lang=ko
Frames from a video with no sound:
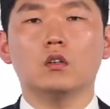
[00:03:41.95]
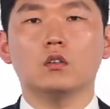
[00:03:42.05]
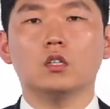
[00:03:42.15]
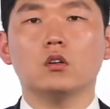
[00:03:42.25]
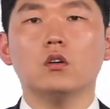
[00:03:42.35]

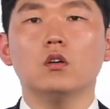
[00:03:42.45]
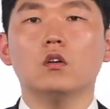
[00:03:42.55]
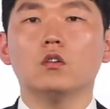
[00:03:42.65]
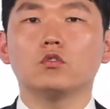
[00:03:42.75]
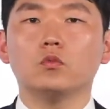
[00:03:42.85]
그래서
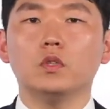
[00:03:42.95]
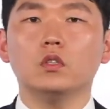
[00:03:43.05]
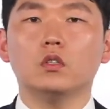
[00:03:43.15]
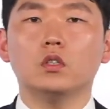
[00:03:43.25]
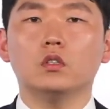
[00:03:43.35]

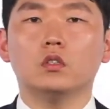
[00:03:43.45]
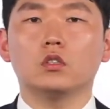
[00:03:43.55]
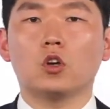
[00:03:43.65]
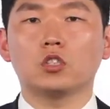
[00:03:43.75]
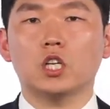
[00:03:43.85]
주민들은
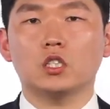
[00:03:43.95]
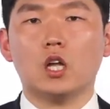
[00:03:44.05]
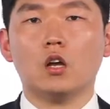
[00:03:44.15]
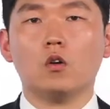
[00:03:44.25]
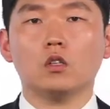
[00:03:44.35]

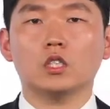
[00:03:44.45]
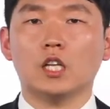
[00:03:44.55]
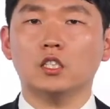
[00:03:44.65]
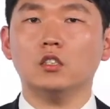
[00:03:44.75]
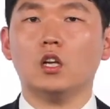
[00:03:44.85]
정책상
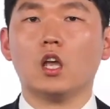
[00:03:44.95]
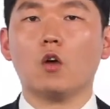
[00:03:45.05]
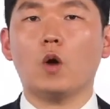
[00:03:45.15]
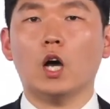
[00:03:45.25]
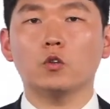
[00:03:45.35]

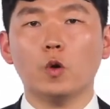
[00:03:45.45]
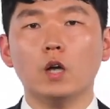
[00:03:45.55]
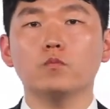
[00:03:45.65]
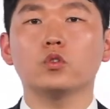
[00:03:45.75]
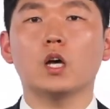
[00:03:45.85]
자신들에게
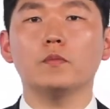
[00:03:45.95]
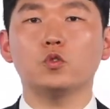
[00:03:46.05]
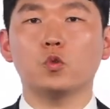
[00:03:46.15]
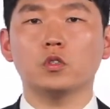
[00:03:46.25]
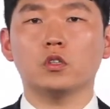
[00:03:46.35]
과도한 부담이
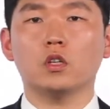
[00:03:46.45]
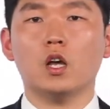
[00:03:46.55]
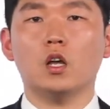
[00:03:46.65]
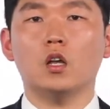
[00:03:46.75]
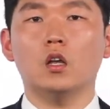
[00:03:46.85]

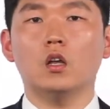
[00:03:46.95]
주어지거나